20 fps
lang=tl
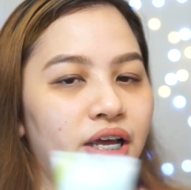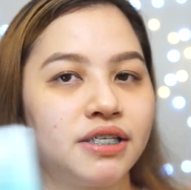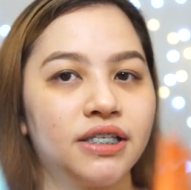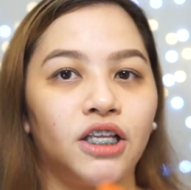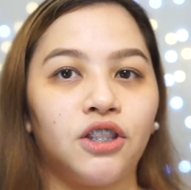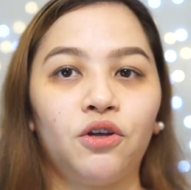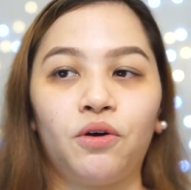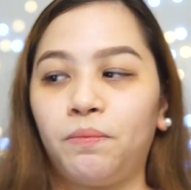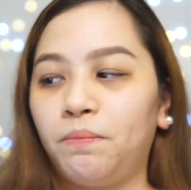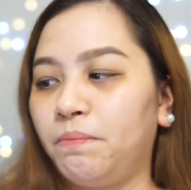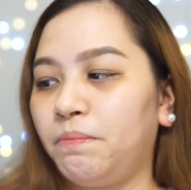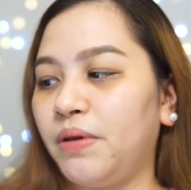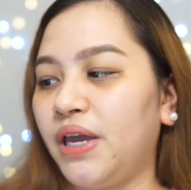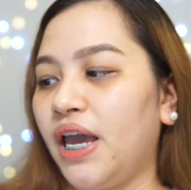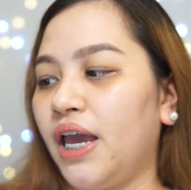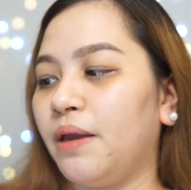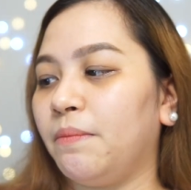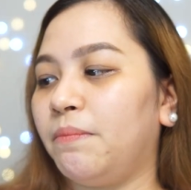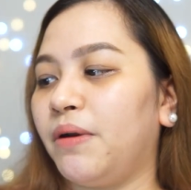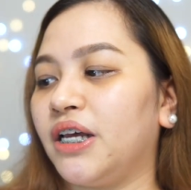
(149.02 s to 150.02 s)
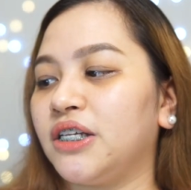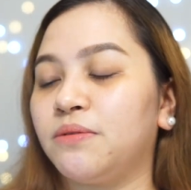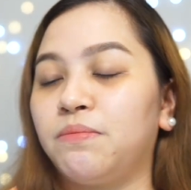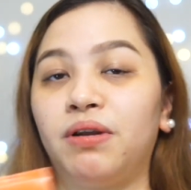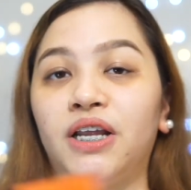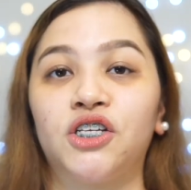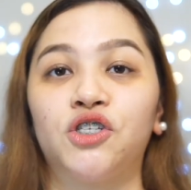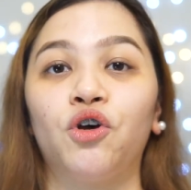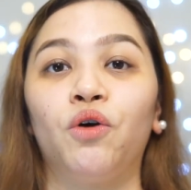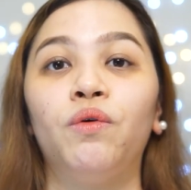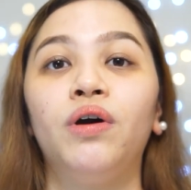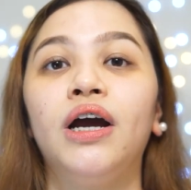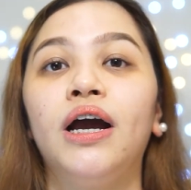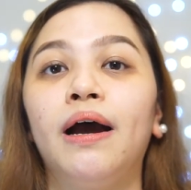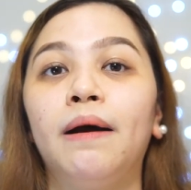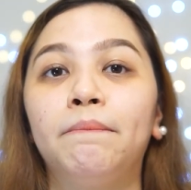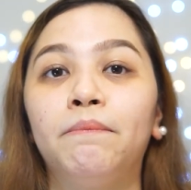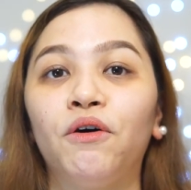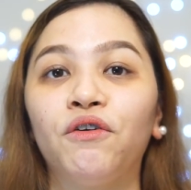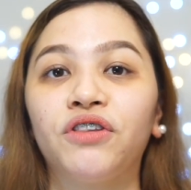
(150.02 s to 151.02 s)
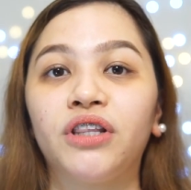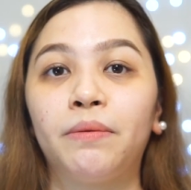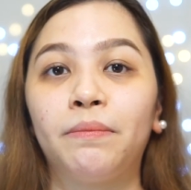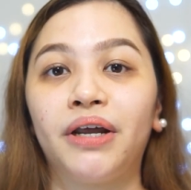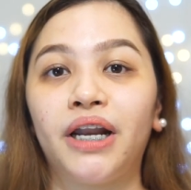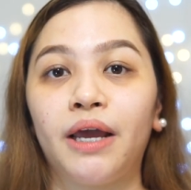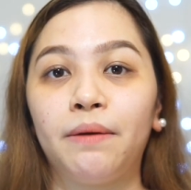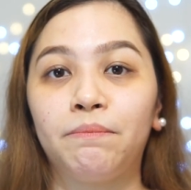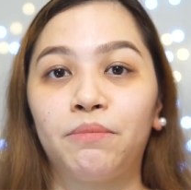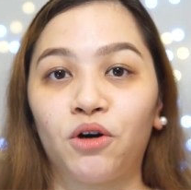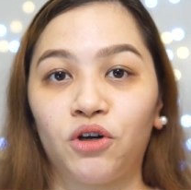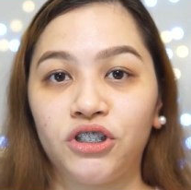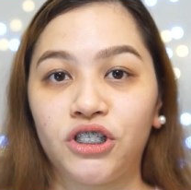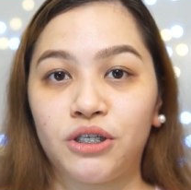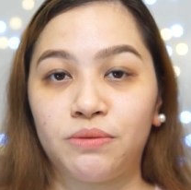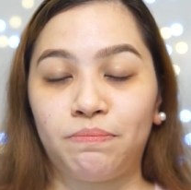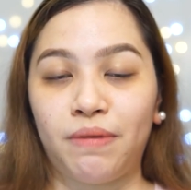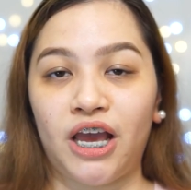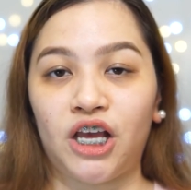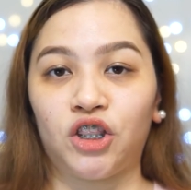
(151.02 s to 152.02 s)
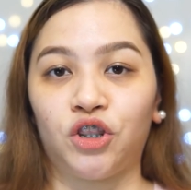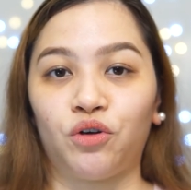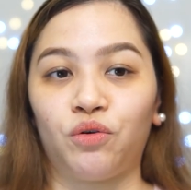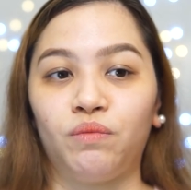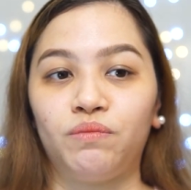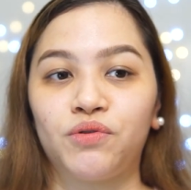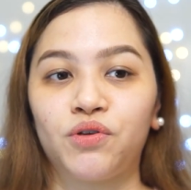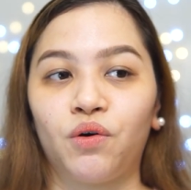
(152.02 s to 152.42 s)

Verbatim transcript: ito PA++. So, both naman ay broad spectrum.